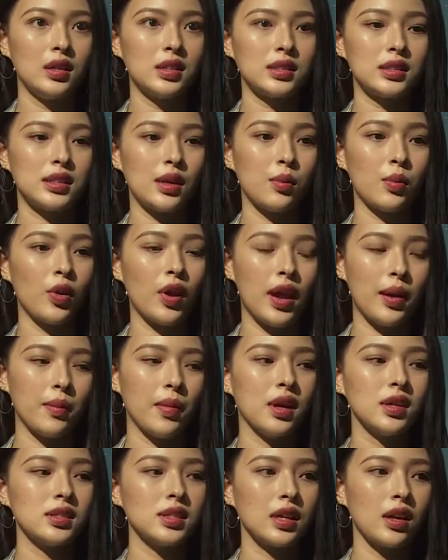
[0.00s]
Xong rồi em
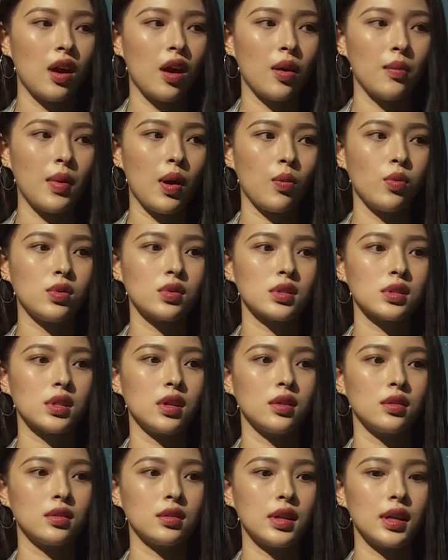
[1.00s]
ở Sài Gòn em học quân
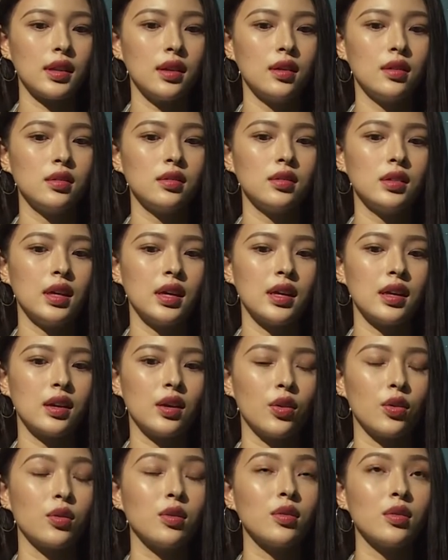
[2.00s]
sự các thứ thì
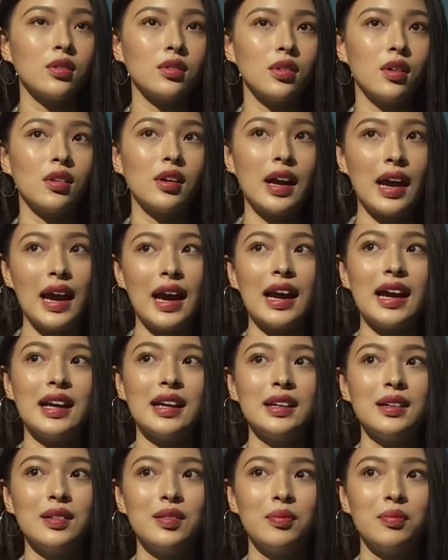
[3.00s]
kiểu con gái
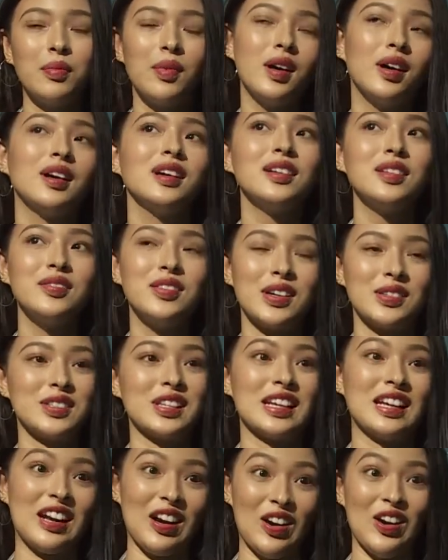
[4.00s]
mới vào
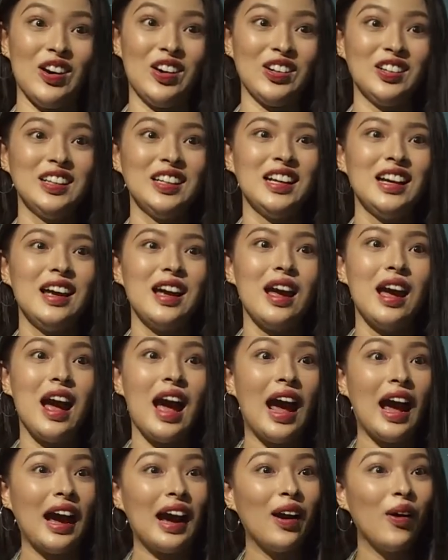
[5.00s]
Sài Gòn
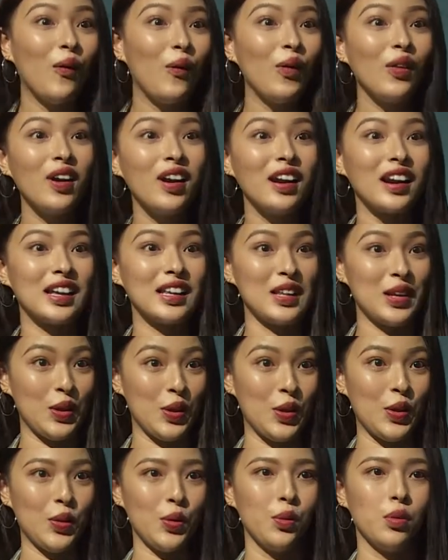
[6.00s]
ăn uống rất là
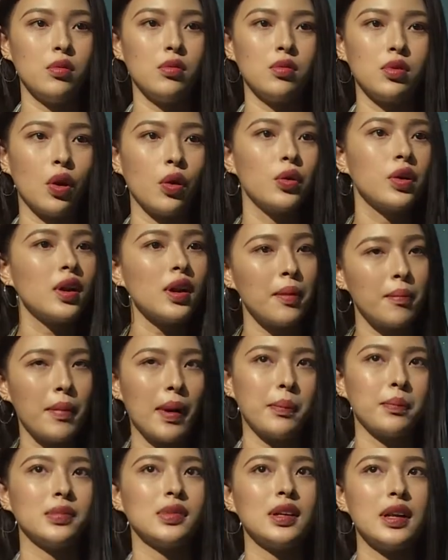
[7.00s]
nhiều rồi rất là
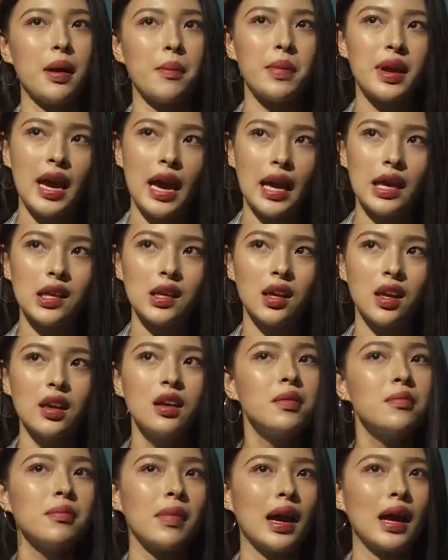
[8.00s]
mập, năm mươi hai
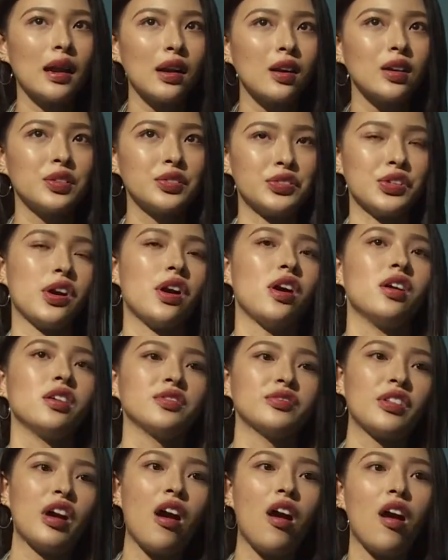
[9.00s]
ký, mặt rất là tròn
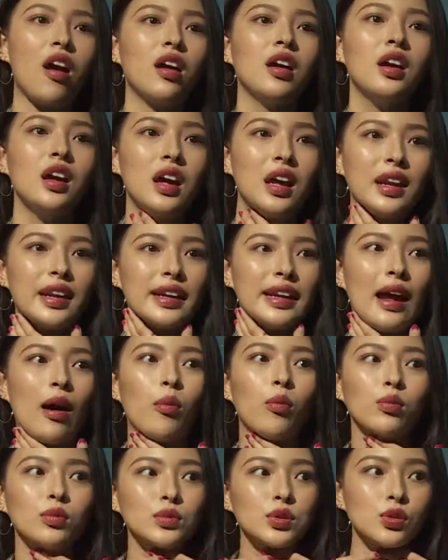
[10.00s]
to,
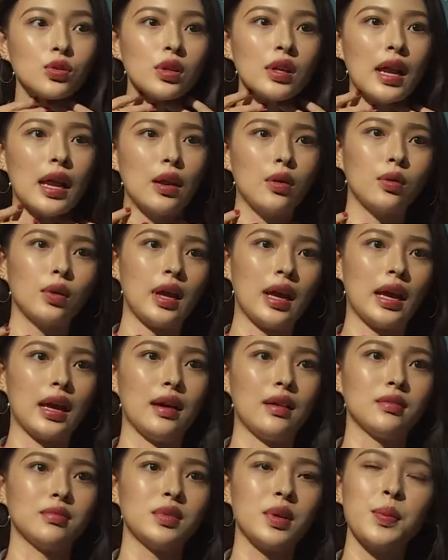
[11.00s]
nọng xuống dưới này luôn
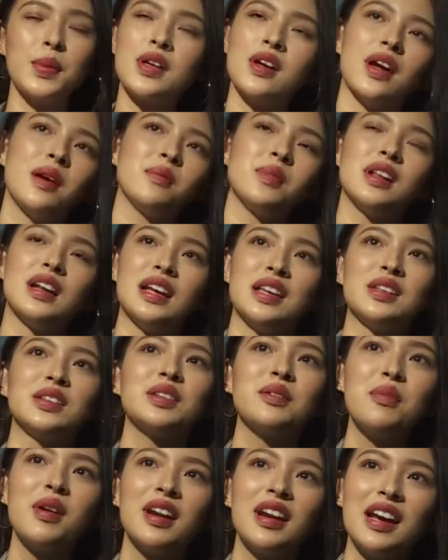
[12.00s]
nè. Tới bây giờ em nhìn lại những
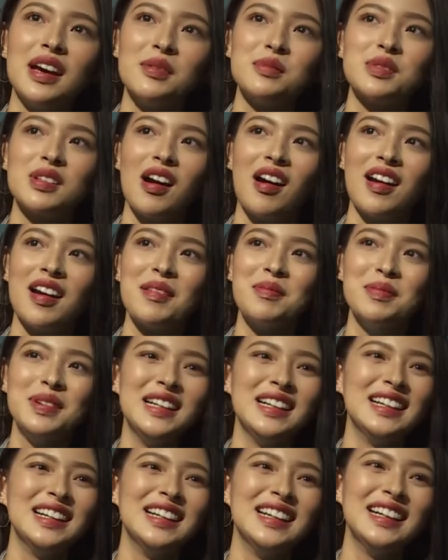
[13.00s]
tấm hình đó em sợ lắm.
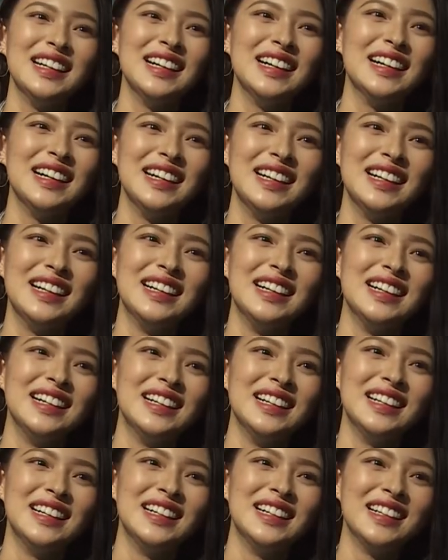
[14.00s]
Không, không
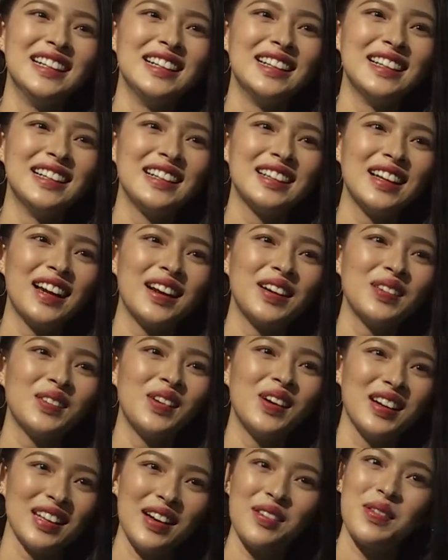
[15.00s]
giấu đi rồi đúng không? Dạ đúng
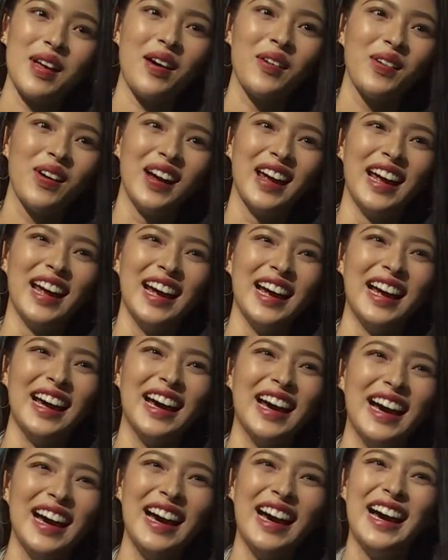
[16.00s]
rồi, em giấu rồi.
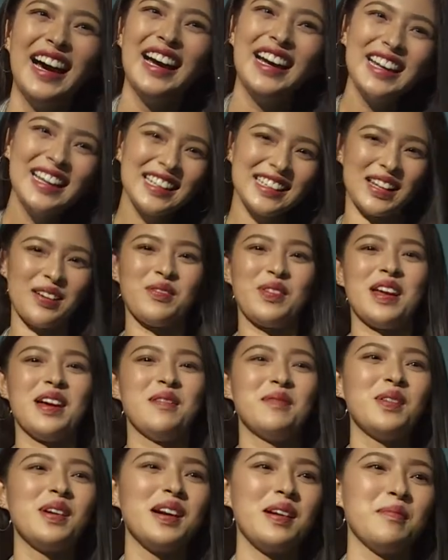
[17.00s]
Tại vì
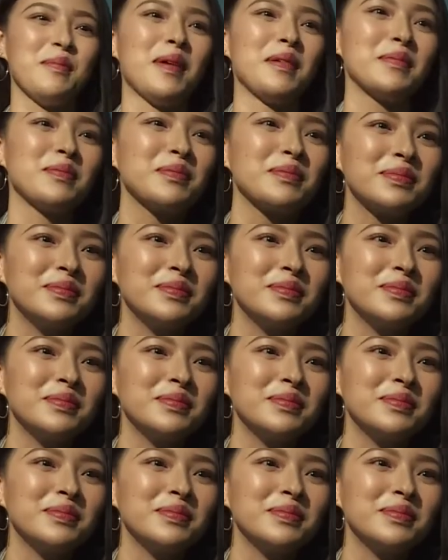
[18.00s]
em rất là mập.